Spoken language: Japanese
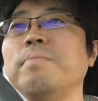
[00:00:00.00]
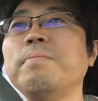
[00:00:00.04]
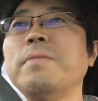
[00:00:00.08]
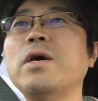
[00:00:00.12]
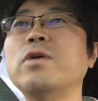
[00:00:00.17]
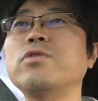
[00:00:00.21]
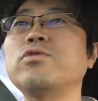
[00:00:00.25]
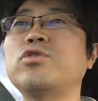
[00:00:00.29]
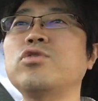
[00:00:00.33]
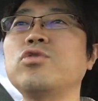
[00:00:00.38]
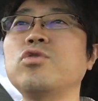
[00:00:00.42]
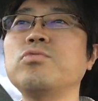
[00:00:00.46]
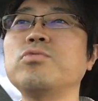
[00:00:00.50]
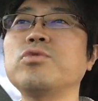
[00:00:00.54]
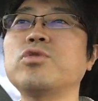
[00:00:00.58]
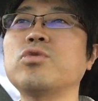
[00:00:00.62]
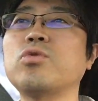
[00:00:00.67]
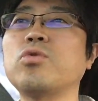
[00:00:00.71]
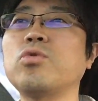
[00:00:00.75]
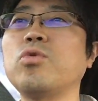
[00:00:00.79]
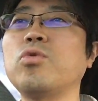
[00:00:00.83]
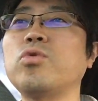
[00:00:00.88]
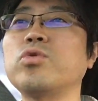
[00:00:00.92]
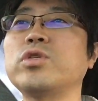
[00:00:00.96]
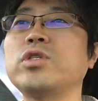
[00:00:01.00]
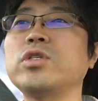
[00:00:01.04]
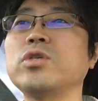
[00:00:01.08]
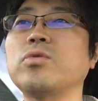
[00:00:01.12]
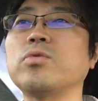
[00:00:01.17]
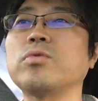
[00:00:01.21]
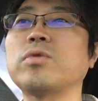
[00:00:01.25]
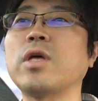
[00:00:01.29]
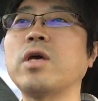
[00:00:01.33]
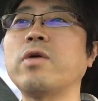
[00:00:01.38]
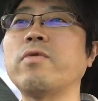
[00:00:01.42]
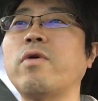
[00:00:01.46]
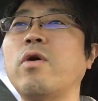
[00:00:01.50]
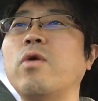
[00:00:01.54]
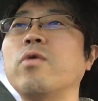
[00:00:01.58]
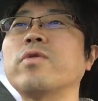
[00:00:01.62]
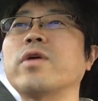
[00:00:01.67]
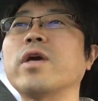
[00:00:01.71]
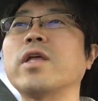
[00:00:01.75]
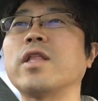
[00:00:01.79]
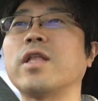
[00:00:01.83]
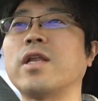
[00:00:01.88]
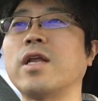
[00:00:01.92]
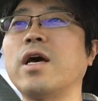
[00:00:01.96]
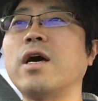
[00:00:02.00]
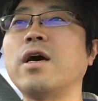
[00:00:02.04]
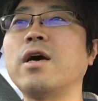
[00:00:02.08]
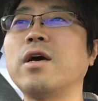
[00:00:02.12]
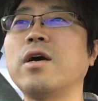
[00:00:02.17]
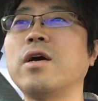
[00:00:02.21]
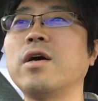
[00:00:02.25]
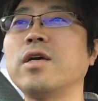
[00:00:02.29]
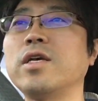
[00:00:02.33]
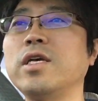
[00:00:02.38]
まあうちの息子の欲しい答えは OK だな、